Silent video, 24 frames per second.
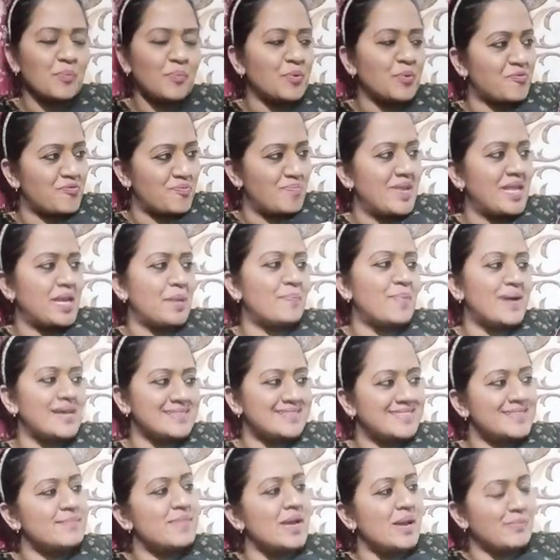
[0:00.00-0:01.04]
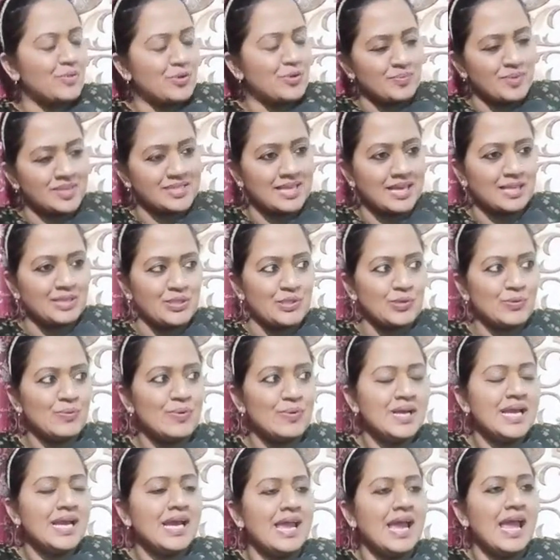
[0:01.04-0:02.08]
प्रूफ मेरे पास से मैं आपको बताती हूँ
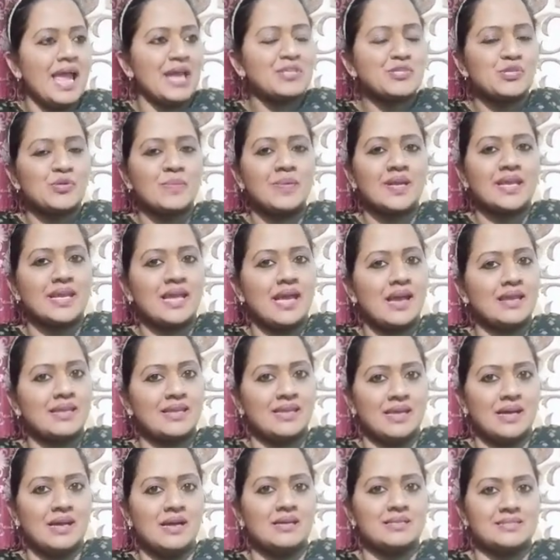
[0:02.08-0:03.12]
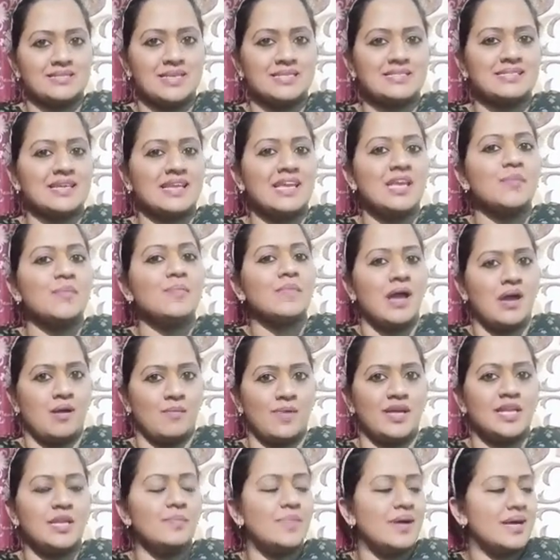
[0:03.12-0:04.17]
एक्चुअली में क्या किया जैसा कि
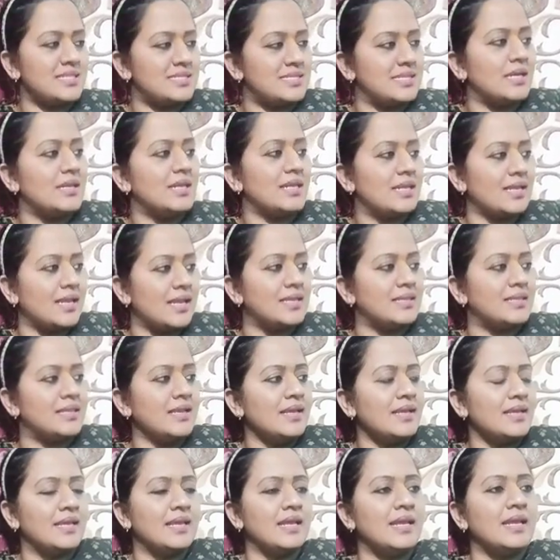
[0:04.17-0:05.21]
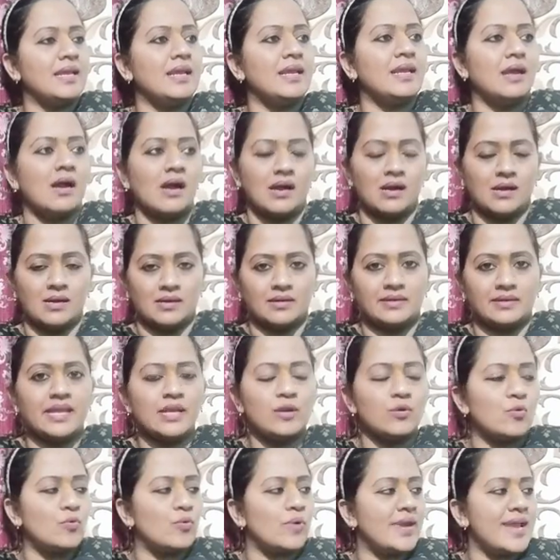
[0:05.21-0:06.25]
हमारी बात चली रही थी कि
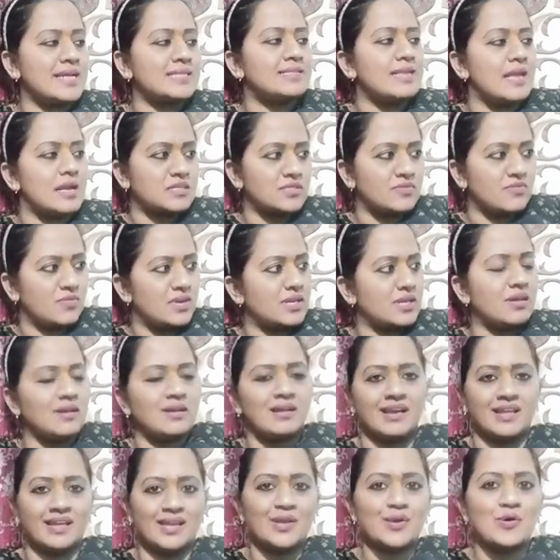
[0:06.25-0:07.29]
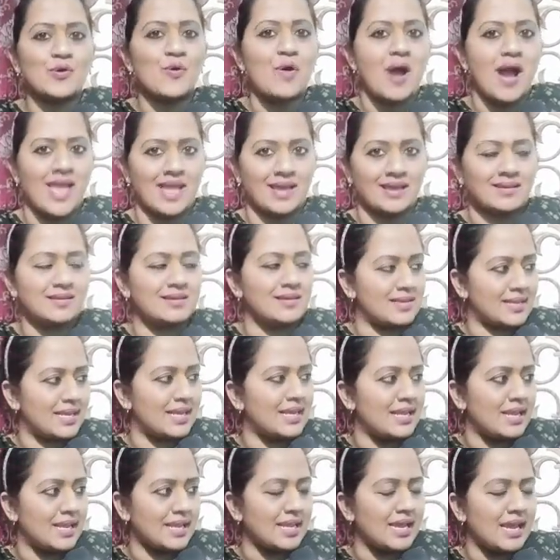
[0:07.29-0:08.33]
टिंकू एक सेक्स वर्कर लड़की को हायर करके
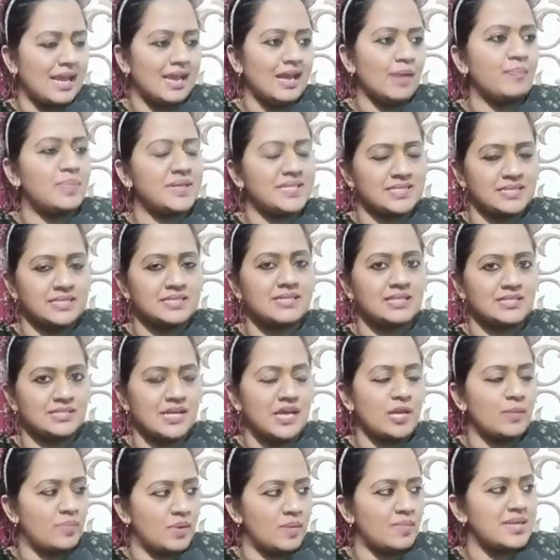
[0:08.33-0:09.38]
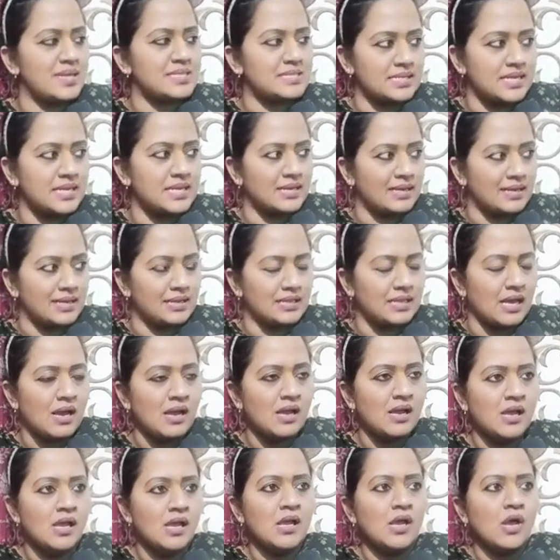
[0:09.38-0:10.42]
लेके आया पच्चीस हज़ार रुपये में इसने ख़रीदा
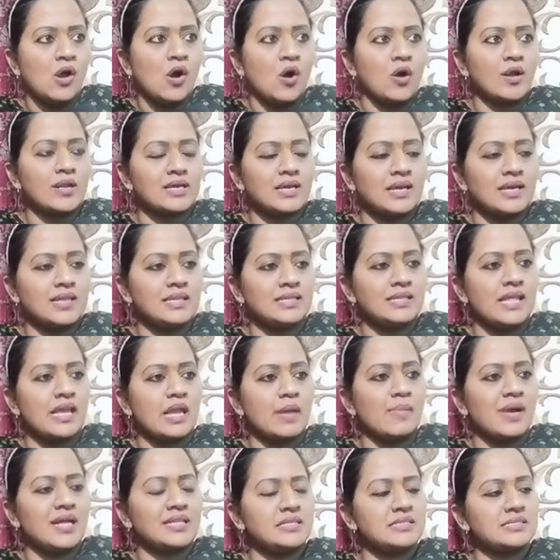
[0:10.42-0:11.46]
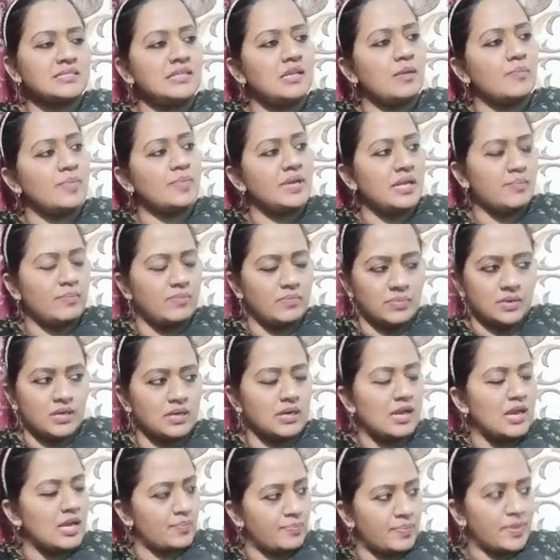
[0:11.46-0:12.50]
और ख़रीदने के बाद इसने अपने
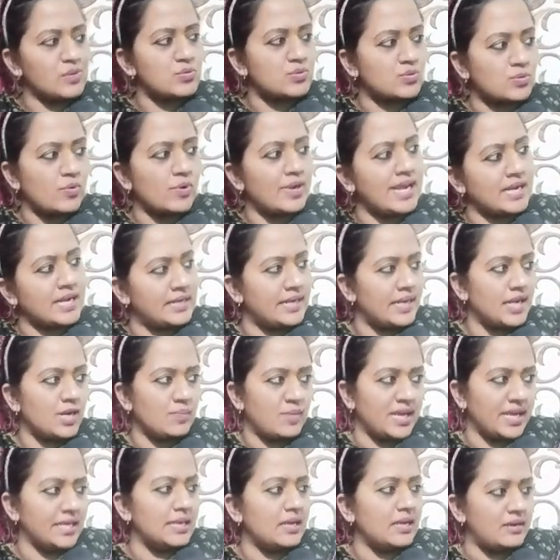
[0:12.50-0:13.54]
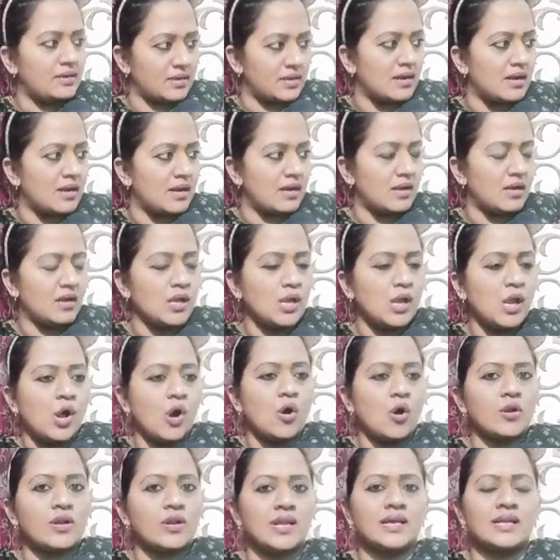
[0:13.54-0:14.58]
घर पर उसको एक डेढ़ महीना रखा
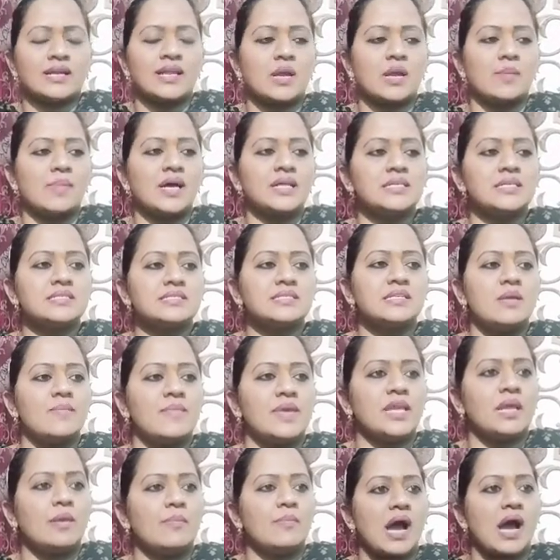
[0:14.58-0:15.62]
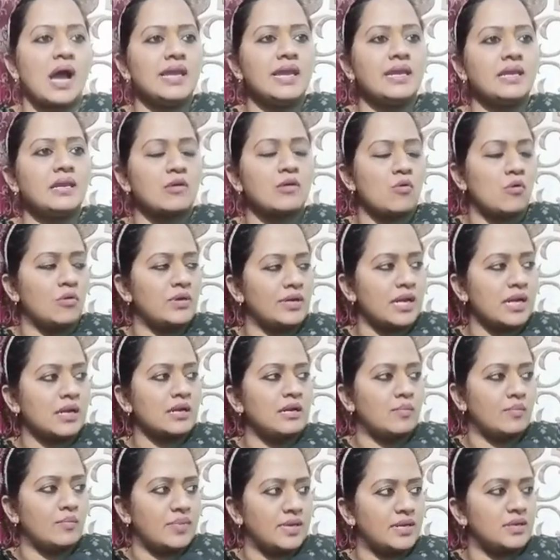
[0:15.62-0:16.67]
और रखने के बाद इसने मेरे भाई का कॉन्टैक्ट
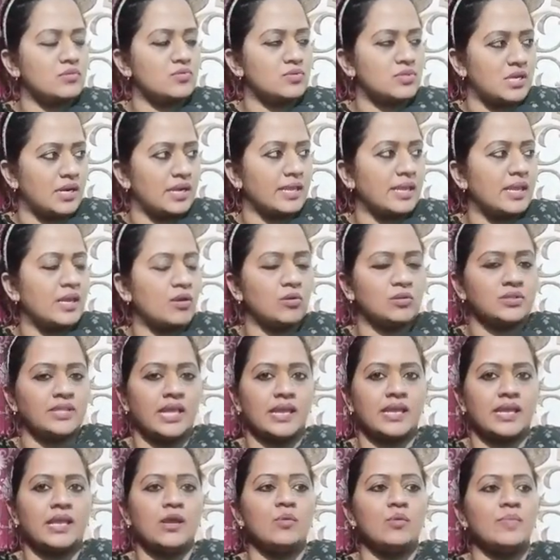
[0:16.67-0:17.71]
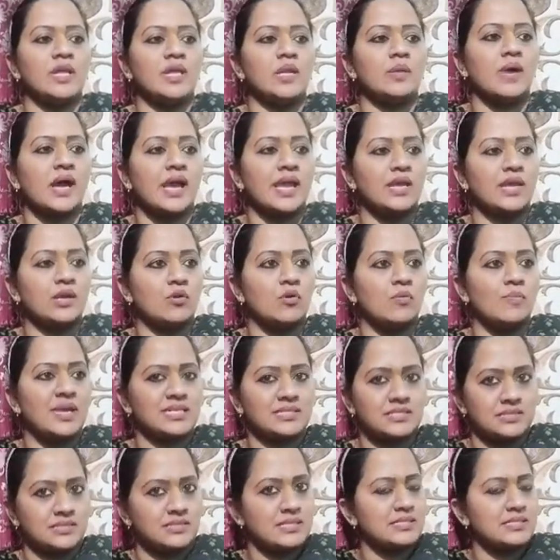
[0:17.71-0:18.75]
नंबर उस लड़की को दे और मेरे भाई को
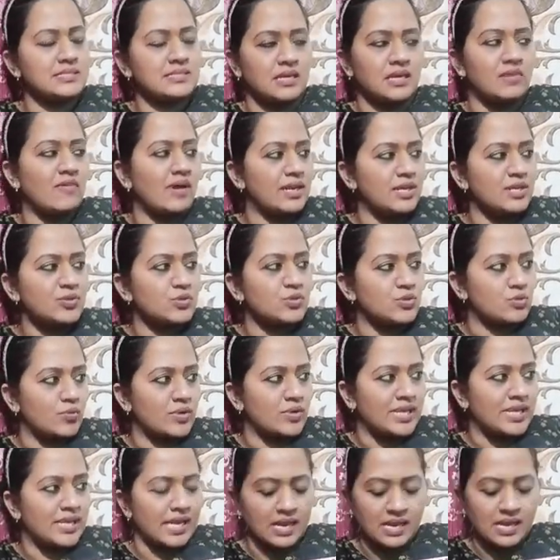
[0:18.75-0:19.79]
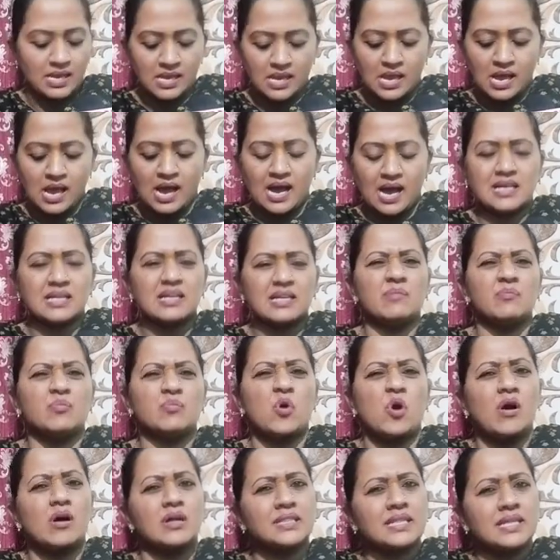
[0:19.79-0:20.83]
मैसेजेस करवाने शुरू किए
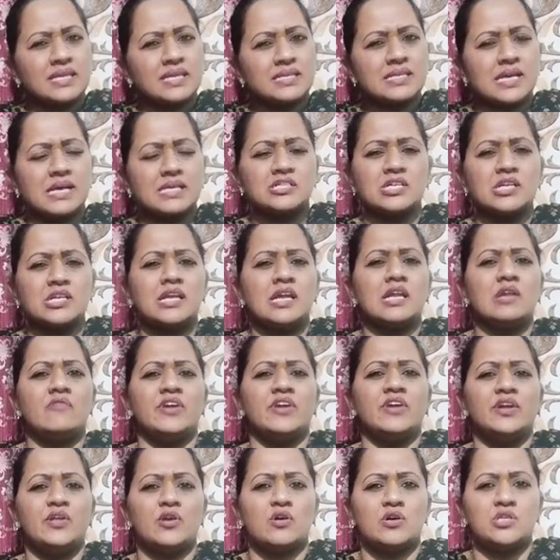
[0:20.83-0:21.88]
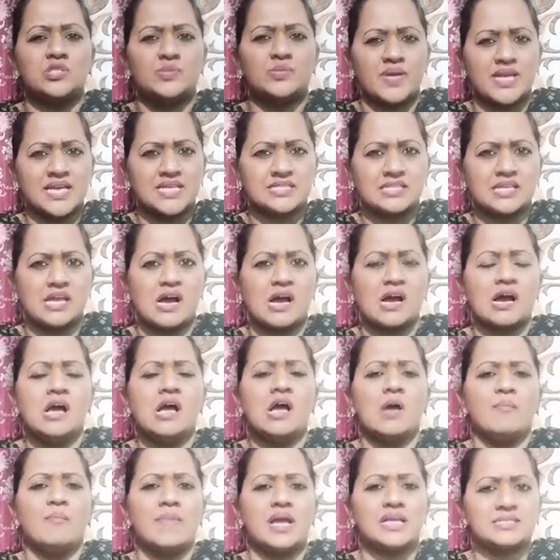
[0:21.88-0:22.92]
बहुत ही अश्लील वीडियोस भेजना
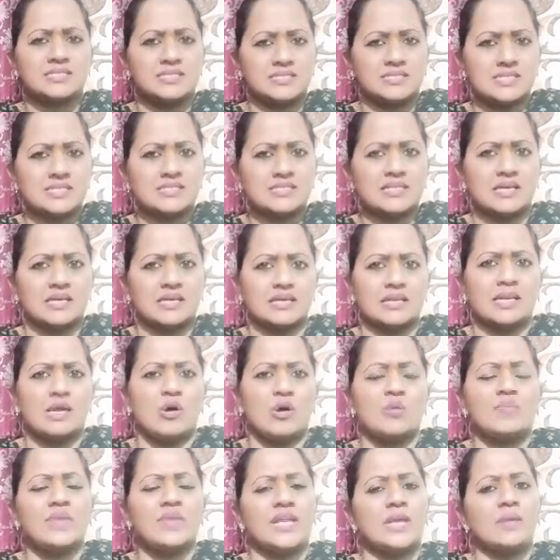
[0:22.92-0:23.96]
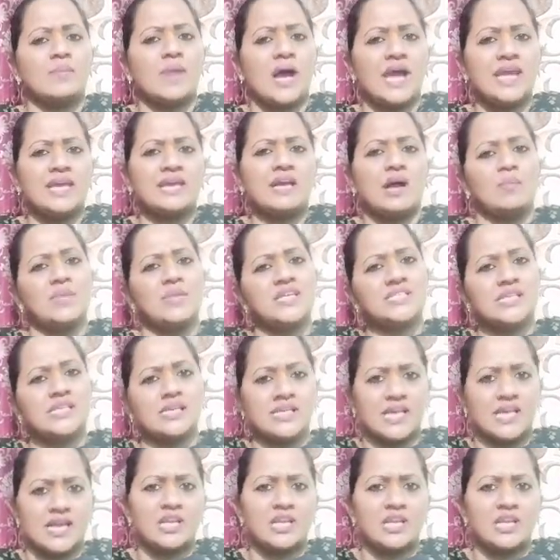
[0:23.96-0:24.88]
मैसेजेस करने और मेरे भाई का हमेशा यही